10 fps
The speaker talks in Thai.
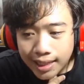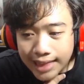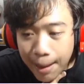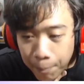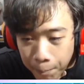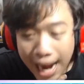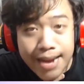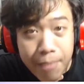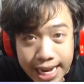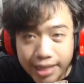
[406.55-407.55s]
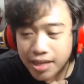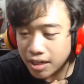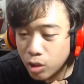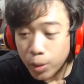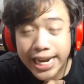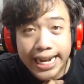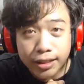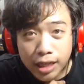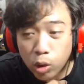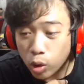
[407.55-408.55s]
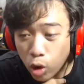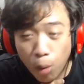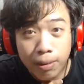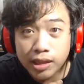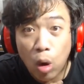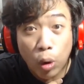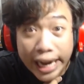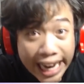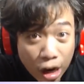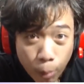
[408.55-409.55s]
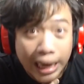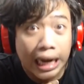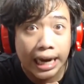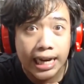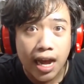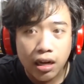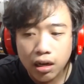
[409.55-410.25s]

แต่ไปไม่ถึงอยู่ดีๆ สะดุดล้มแล้วตกเขวไปเลยอ่ะ